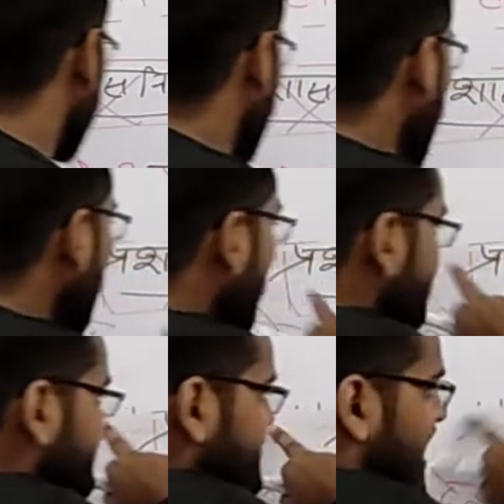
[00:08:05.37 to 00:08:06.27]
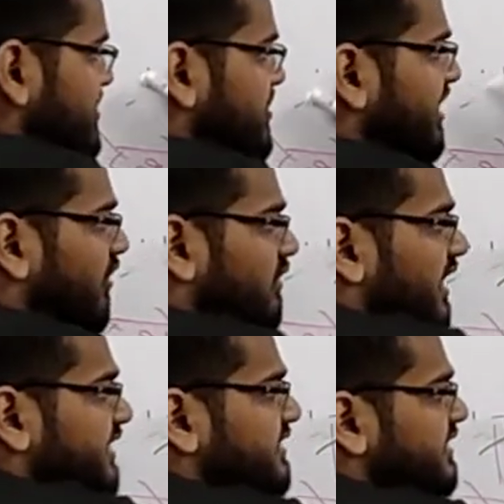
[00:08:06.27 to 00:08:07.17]
वो प्रशासनिक और
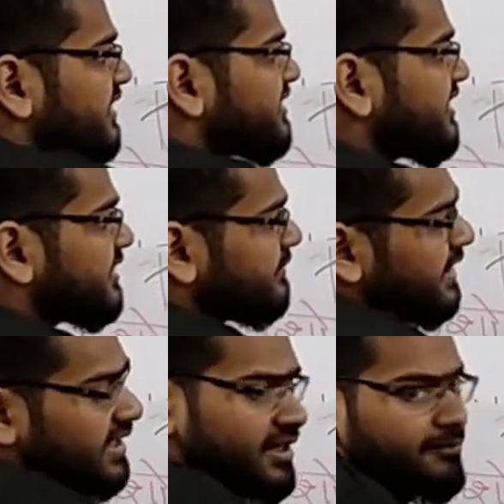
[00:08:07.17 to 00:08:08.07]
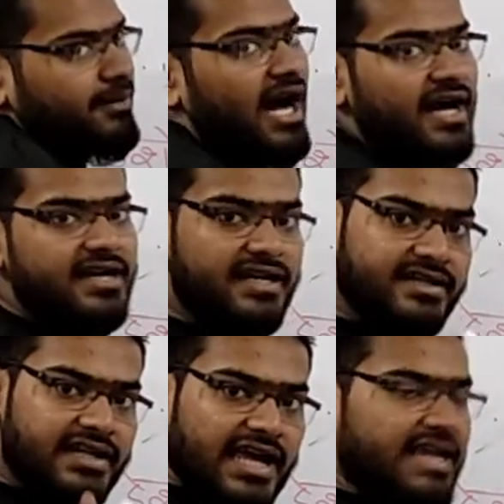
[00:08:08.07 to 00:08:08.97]
राजनीतिक क्षेत्र में
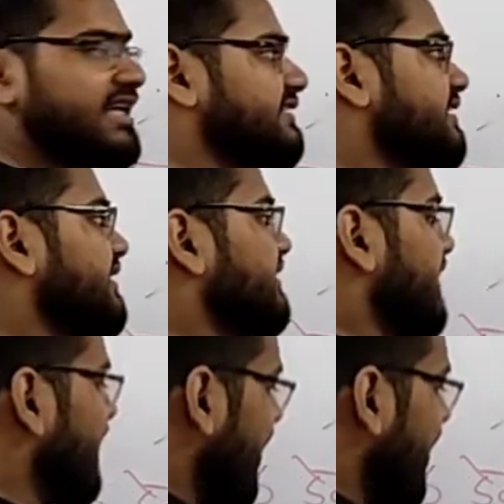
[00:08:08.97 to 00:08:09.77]
भाग नहीं ले सकते थे